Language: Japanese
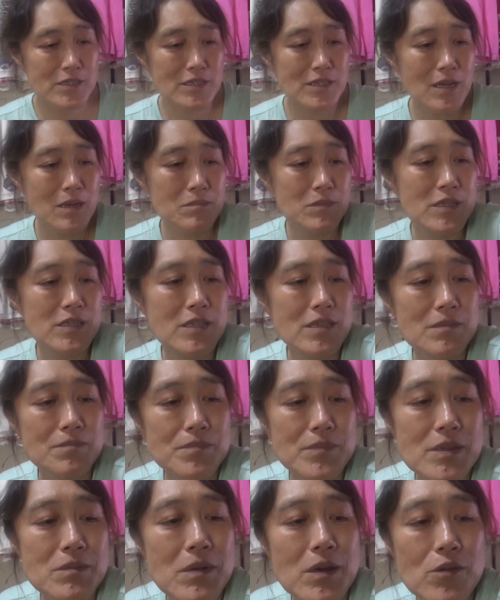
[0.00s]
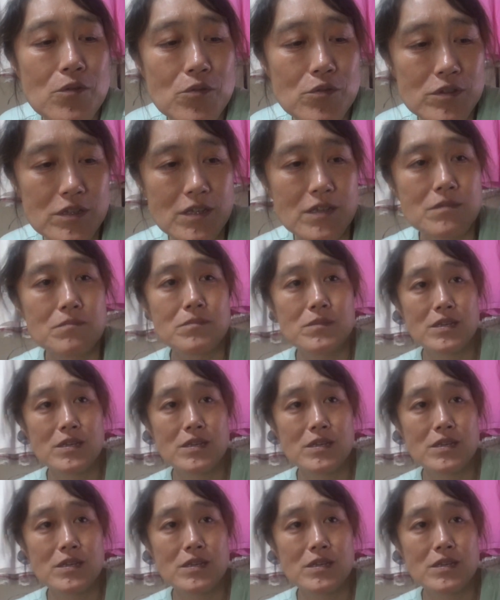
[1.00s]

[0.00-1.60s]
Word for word: ちなみに今ここに